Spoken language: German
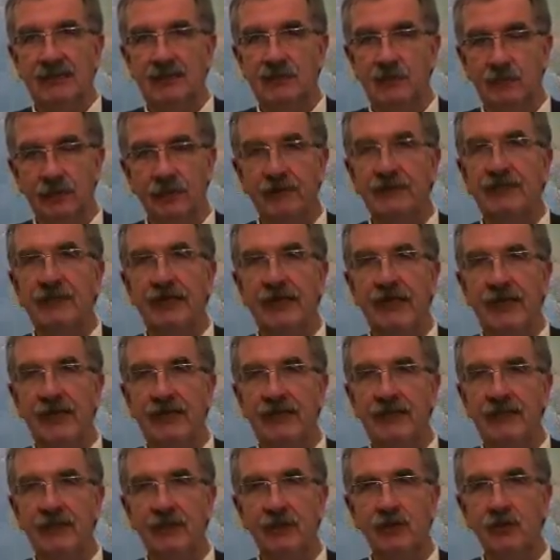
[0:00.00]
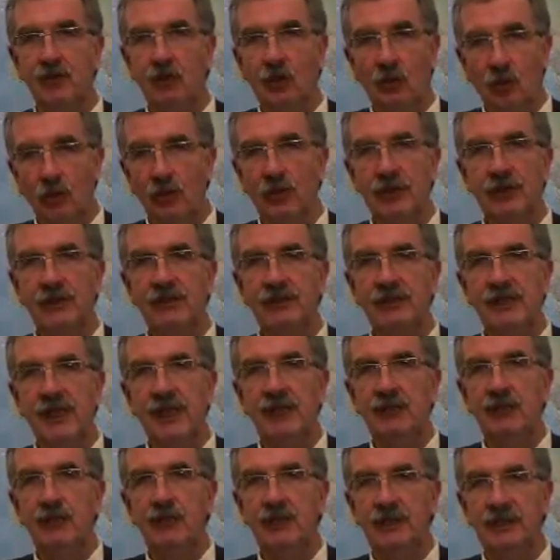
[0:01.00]
zu vertreten und
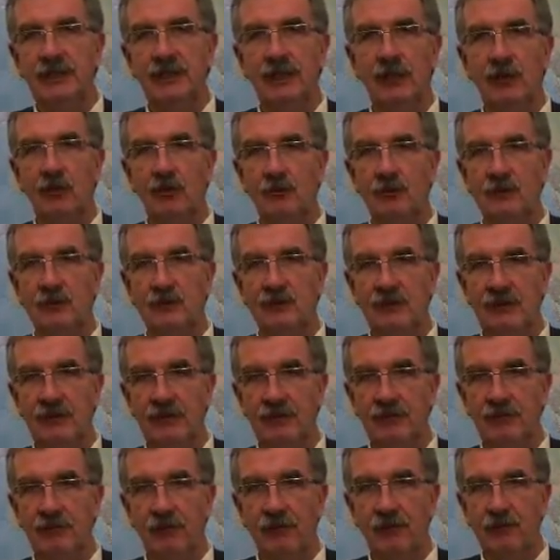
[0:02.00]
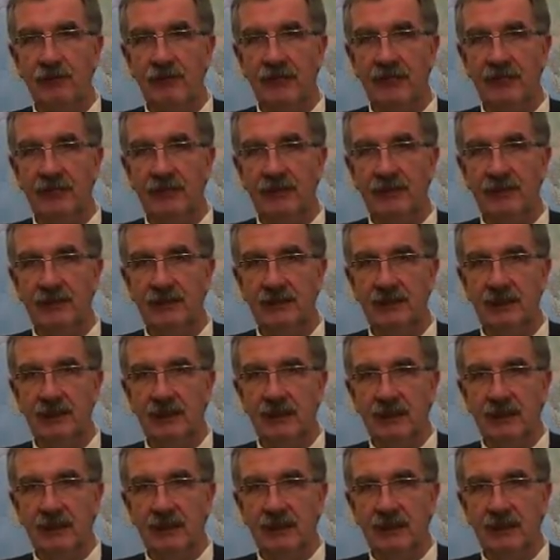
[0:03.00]
natürlich darüber zu informieren.